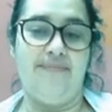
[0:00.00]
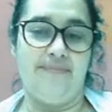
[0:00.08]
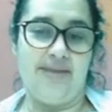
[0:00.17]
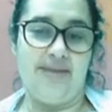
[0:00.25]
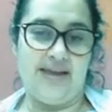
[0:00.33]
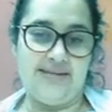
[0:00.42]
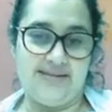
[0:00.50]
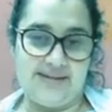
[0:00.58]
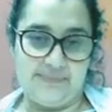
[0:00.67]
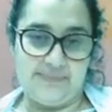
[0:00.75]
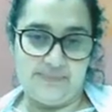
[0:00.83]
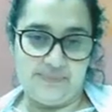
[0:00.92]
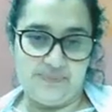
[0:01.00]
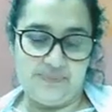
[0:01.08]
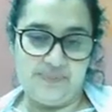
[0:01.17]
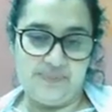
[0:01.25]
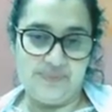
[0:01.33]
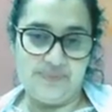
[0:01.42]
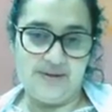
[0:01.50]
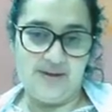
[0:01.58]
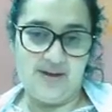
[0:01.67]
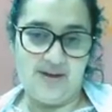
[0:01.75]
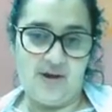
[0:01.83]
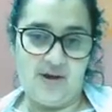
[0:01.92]
assim.
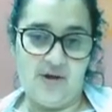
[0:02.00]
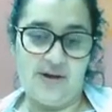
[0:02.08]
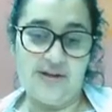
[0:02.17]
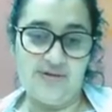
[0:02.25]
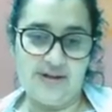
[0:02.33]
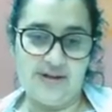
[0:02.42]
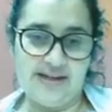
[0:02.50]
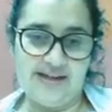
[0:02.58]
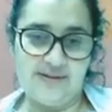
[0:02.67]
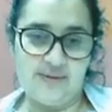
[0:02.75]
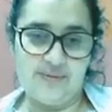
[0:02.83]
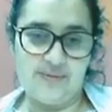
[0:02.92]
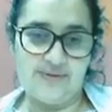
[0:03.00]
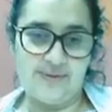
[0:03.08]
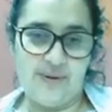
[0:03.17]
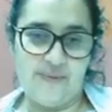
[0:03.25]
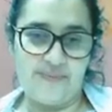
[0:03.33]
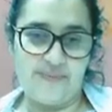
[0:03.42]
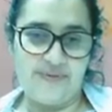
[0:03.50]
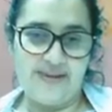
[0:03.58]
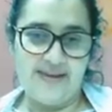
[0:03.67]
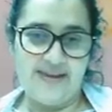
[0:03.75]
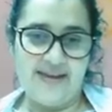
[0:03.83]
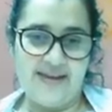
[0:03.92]
Olha só que lindo, pessoal.
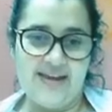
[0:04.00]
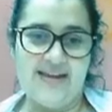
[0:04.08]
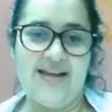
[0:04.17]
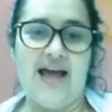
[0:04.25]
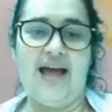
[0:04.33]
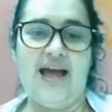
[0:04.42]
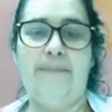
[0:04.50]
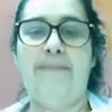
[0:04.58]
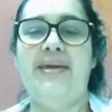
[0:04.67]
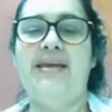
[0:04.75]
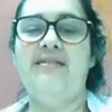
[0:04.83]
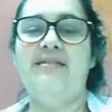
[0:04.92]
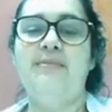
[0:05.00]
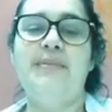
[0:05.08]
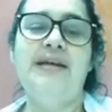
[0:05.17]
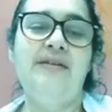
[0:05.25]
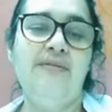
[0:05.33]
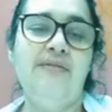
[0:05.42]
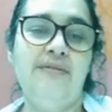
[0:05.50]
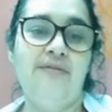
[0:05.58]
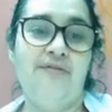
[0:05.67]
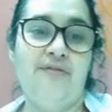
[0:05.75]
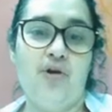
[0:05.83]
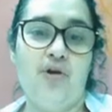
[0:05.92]
A mesma
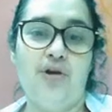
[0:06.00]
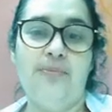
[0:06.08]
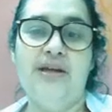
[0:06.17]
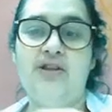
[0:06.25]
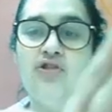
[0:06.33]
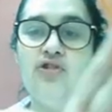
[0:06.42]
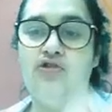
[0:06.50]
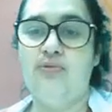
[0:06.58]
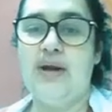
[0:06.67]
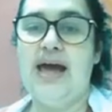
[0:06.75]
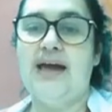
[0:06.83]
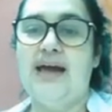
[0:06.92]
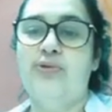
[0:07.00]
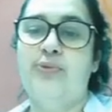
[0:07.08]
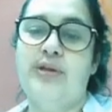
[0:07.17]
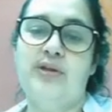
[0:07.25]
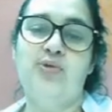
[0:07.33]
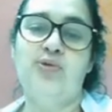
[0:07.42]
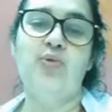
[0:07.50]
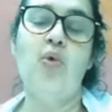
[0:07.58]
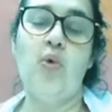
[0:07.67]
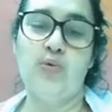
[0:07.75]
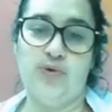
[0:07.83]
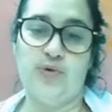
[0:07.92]
forma de um lado e do
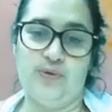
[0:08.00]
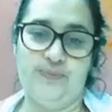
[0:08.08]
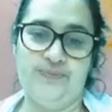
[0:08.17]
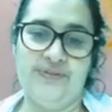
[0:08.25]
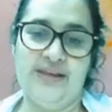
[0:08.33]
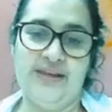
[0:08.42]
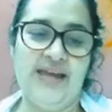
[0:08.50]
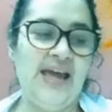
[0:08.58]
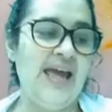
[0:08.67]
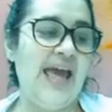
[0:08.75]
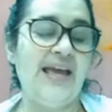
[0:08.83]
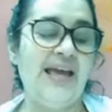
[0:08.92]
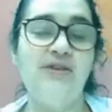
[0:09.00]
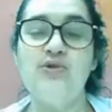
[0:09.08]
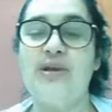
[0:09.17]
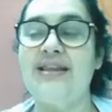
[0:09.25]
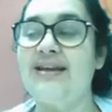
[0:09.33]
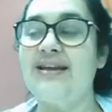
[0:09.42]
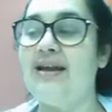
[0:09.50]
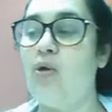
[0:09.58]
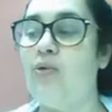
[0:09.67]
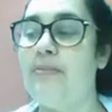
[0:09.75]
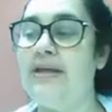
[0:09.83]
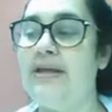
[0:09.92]
outro. É isso que a
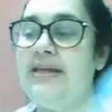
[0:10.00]
decalcomania